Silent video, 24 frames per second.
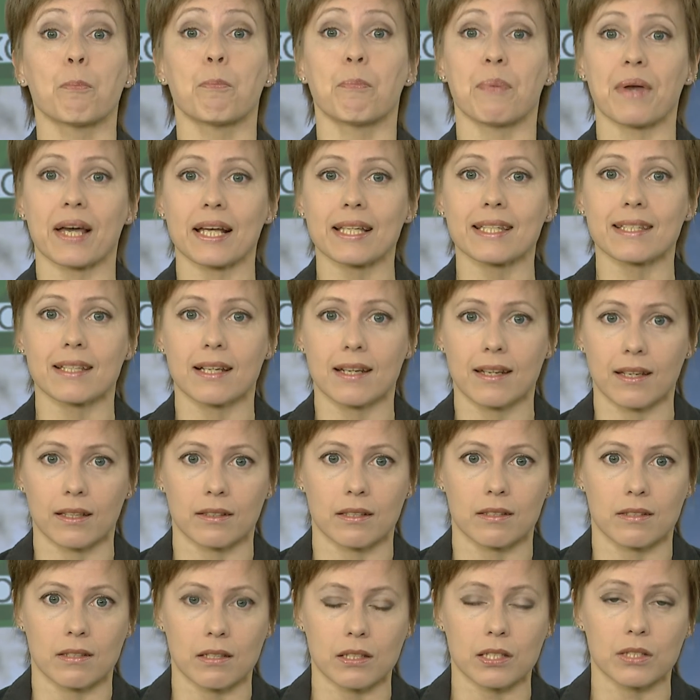пять лет
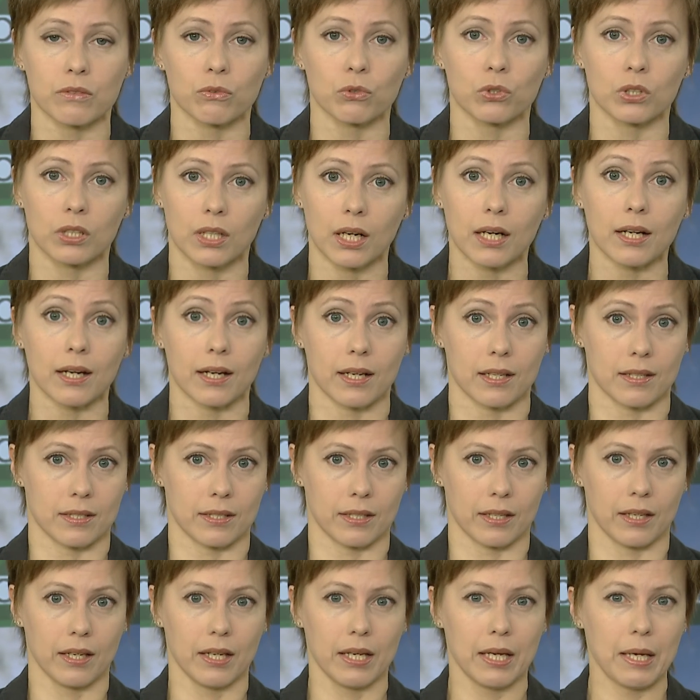действует
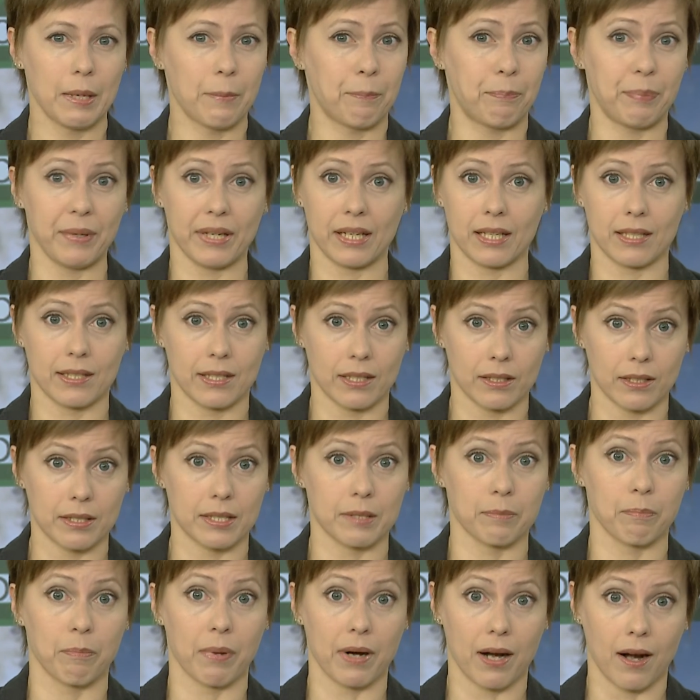гарантия.
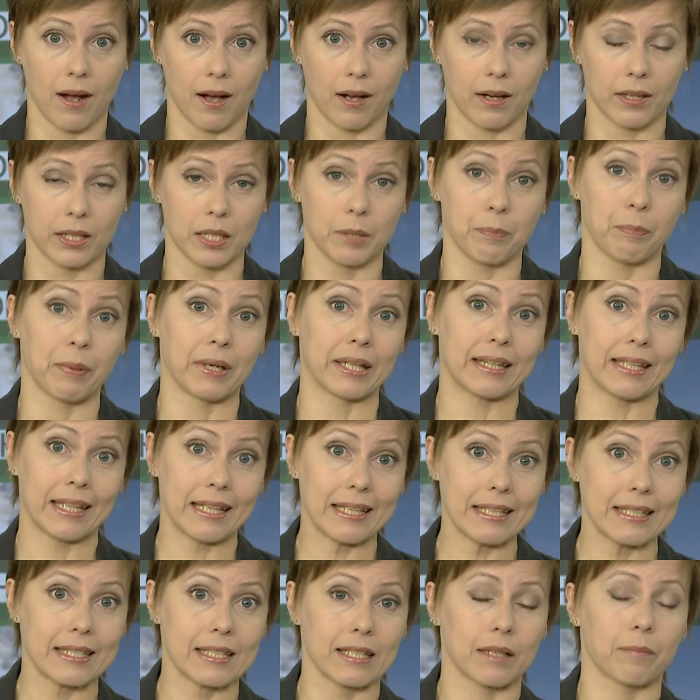Переделать брак и
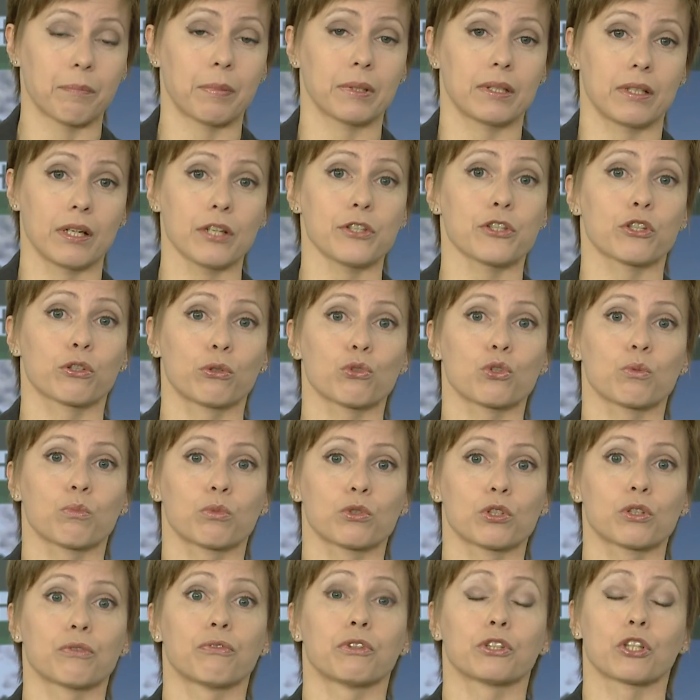претензии подрядчик должен
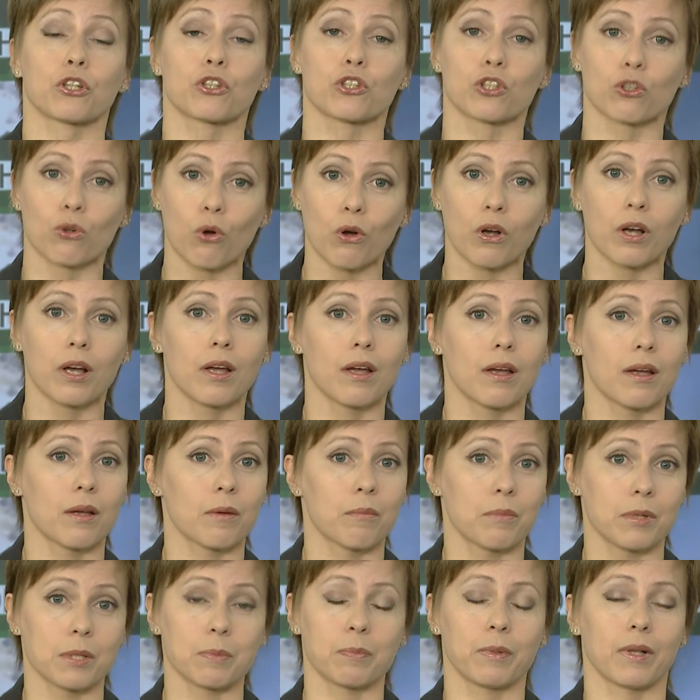будет в этот срок
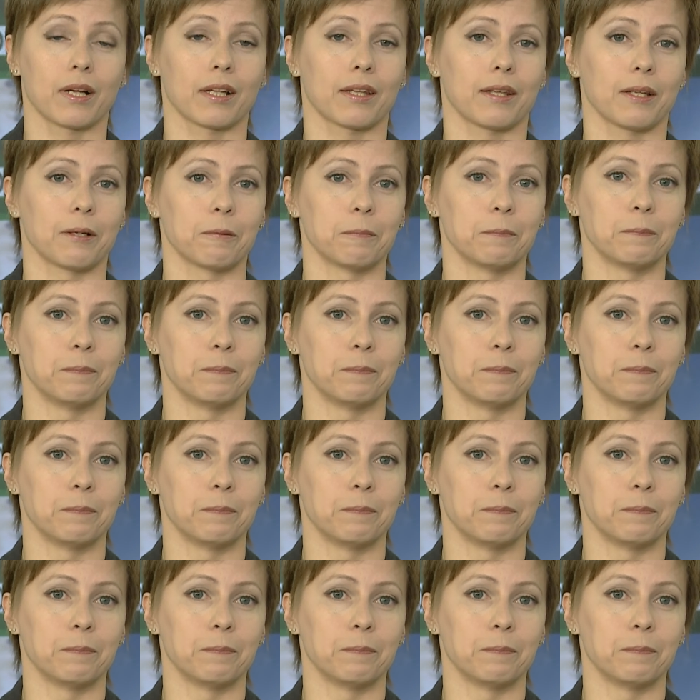бесплатно.